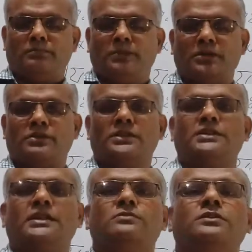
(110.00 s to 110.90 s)
পারস্যের
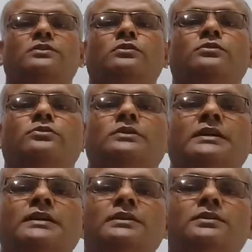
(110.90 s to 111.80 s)
শাসকের
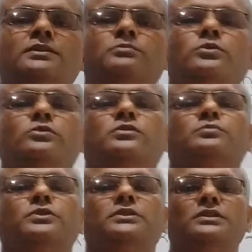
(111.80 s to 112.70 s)
সহযোগিতায় পনেরোশো
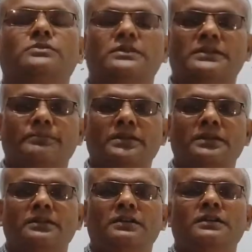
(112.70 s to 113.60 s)
পঞ্চান্ন খ্রিস্টাব্দে
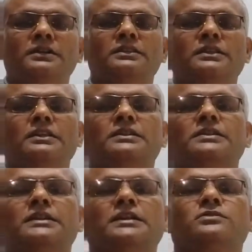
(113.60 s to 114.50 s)
দিল্লির
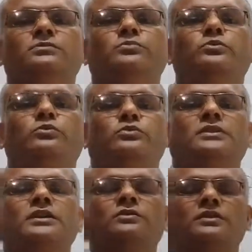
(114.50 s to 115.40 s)
সিংহাসন
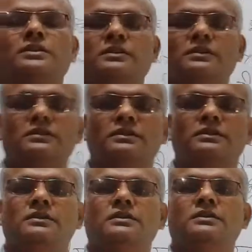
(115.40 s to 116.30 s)
পুনরুদ্ধার করেন
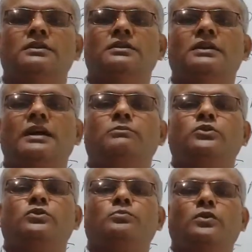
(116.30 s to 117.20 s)
এক
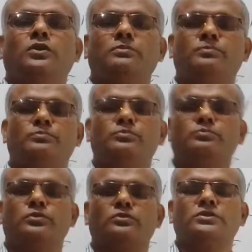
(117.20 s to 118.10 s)
বছর পর
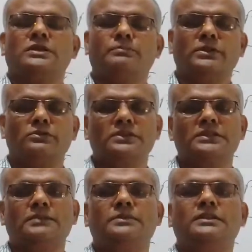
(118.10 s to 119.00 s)
পনেরোশো ছাপান্ন
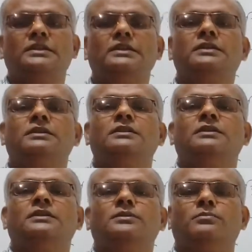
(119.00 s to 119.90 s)
খ্রিস্টাব্দে তিনি
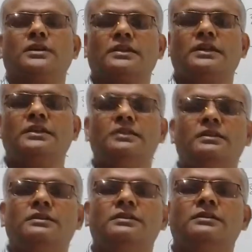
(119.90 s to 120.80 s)
মারা যান
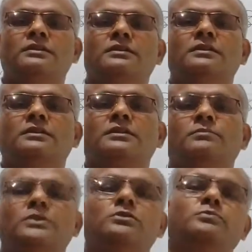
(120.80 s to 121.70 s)
তার
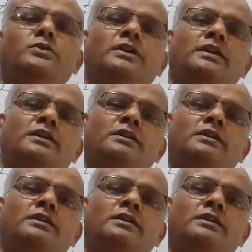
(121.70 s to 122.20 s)
মৃত্যুর পরে